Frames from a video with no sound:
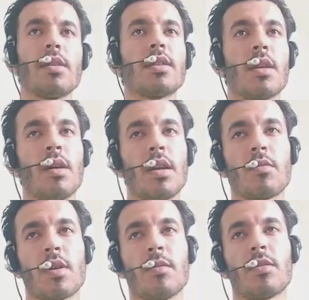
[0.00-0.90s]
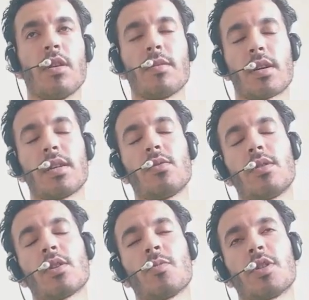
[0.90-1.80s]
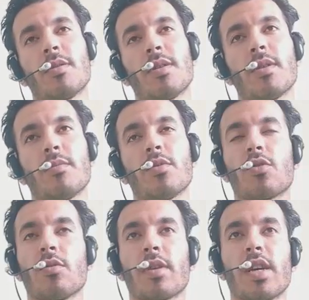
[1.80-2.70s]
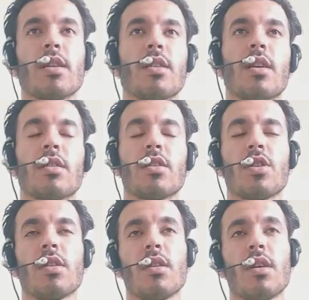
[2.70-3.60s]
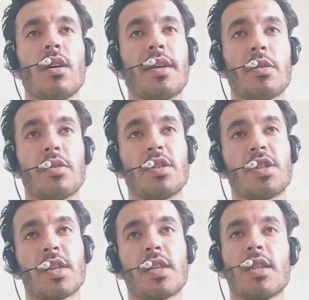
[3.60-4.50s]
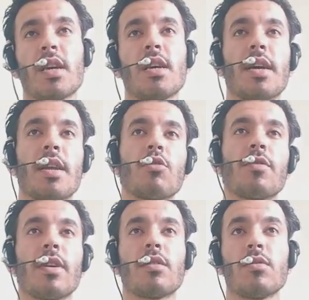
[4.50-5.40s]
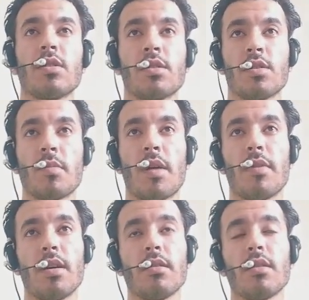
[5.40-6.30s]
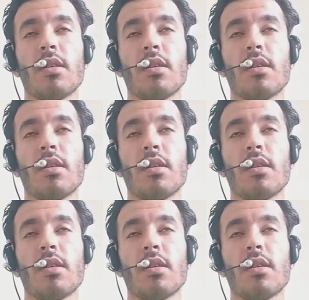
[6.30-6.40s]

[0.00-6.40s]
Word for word: السلام عليكم ورحمه الله وبركاته ازيكم يا شباب يا رب تكونوا بخير النهارده ان شاء الله هناخد سيشن جديده هناخد فيها تو ليسنز مع بعض